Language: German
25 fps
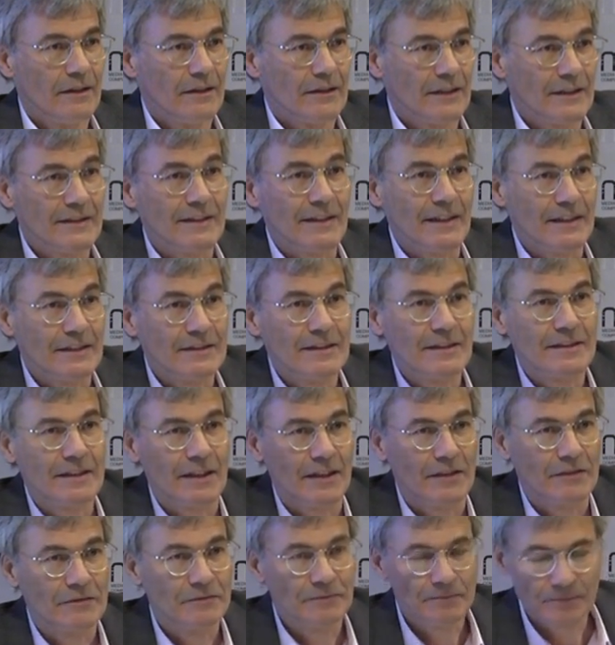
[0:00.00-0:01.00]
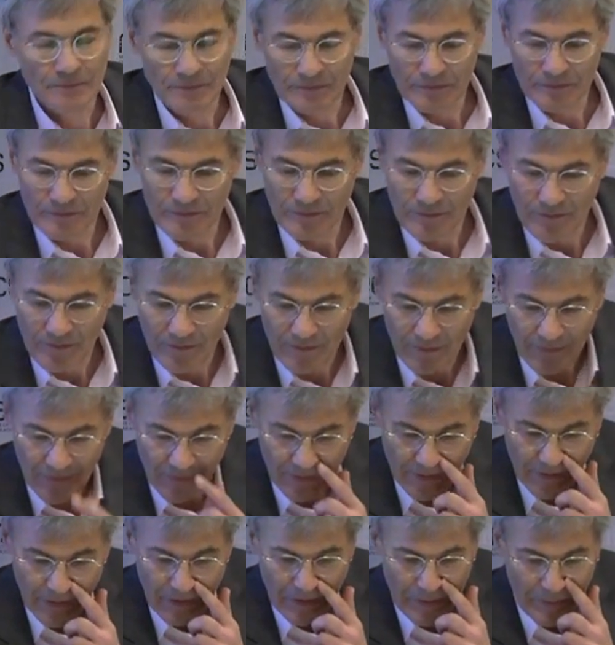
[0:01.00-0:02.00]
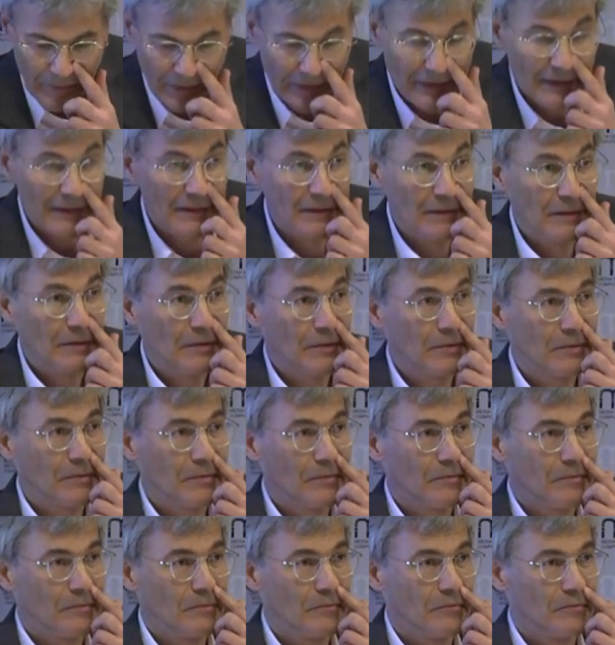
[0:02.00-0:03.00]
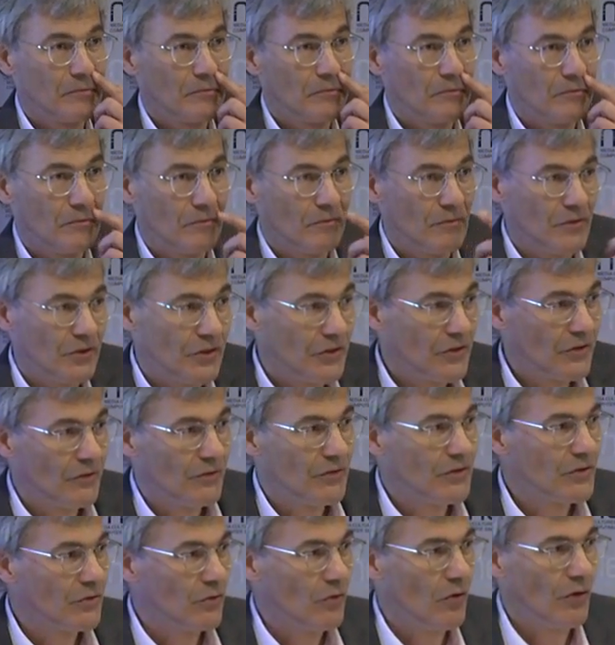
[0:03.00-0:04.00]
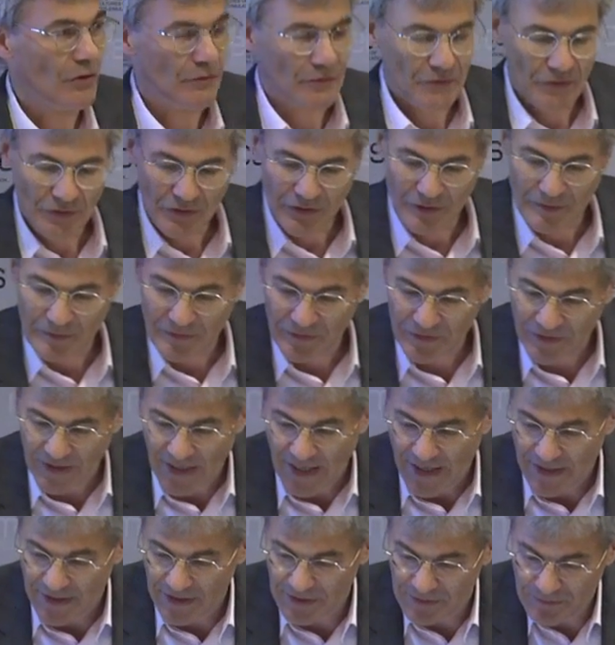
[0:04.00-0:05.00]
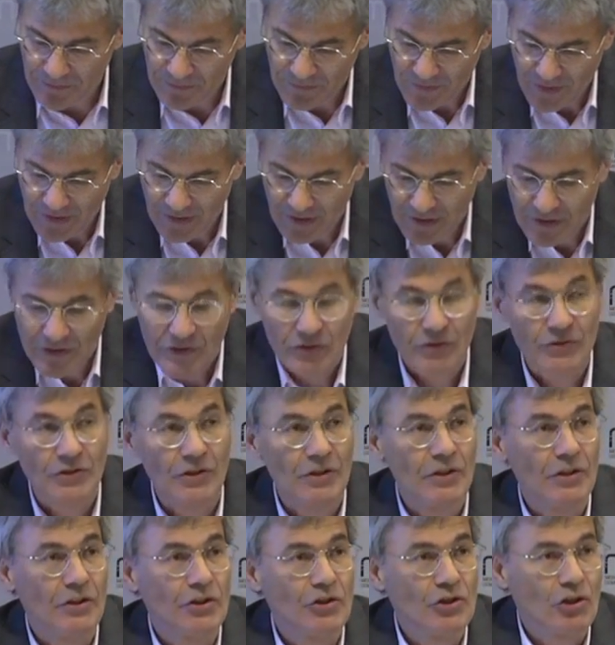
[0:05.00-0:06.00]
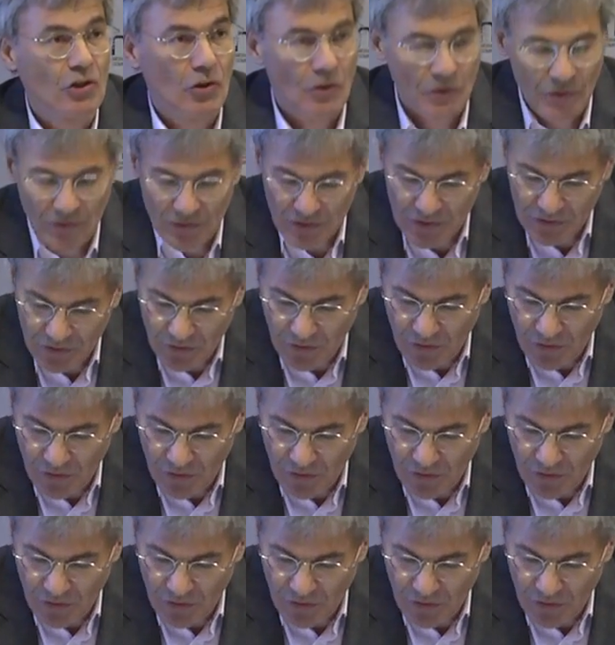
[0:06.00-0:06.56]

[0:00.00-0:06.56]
Das erste Treffen beginnt nicht wie so oft im Freien, sondern in geschlossenen